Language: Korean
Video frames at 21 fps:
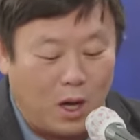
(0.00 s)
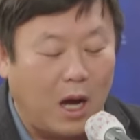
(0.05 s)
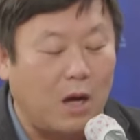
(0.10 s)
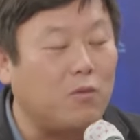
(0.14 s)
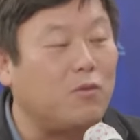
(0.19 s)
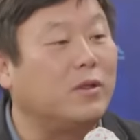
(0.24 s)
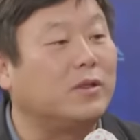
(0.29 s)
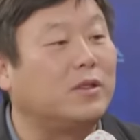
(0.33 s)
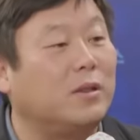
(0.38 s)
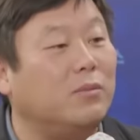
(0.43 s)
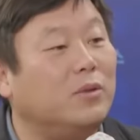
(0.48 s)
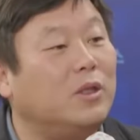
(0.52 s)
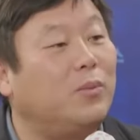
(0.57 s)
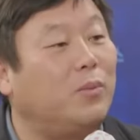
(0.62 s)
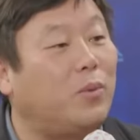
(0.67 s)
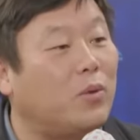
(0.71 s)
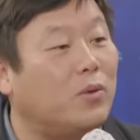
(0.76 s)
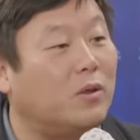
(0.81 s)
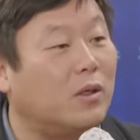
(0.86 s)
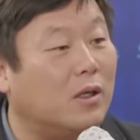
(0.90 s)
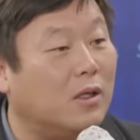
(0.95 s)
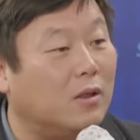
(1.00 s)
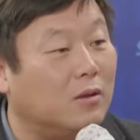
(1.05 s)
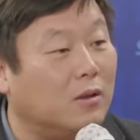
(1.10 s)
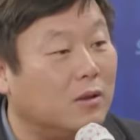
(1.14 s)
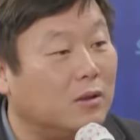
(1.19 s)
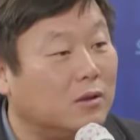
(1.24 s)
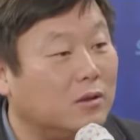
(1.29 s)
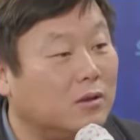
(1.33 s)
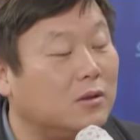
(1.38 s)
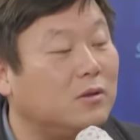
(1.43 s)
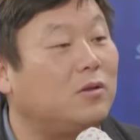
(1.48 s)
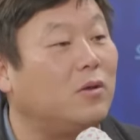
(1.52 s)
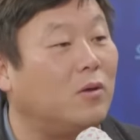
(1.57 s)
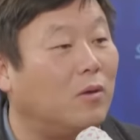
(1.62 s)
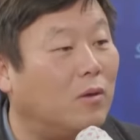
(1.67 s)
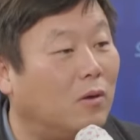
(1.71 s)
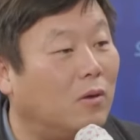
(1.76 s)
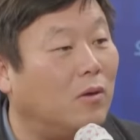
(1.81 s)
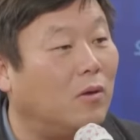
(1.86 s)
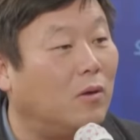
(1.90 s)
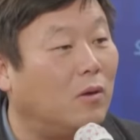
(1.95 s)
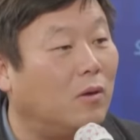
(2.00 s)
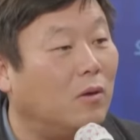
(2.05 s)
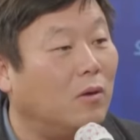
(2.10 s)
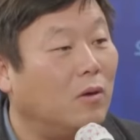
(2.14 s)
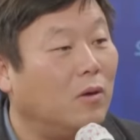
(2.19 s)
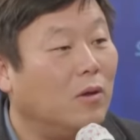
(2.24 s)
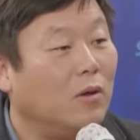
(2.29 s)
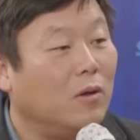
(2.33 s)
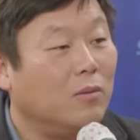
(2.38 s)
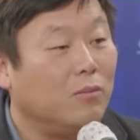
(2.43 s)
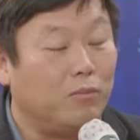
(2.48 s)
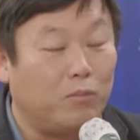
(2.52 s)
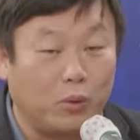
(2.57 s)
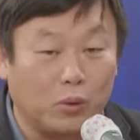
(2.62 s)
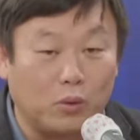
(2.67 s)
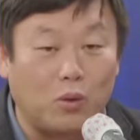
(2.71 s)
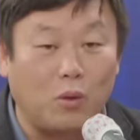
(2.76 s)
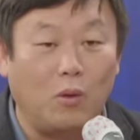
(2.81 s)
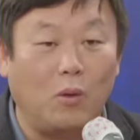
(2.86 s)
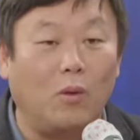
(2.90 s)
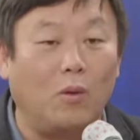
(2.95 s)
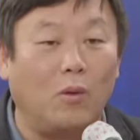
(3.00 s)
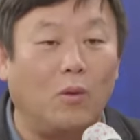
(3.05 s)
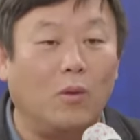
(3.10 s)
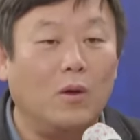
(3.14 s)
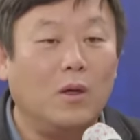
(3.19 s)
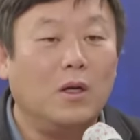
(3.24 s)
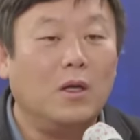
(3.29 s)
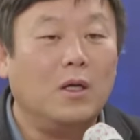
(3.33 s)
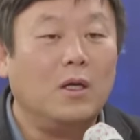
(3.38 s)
한국에서 임시폰을 쓰죠. 그렇죠. 보통. 음.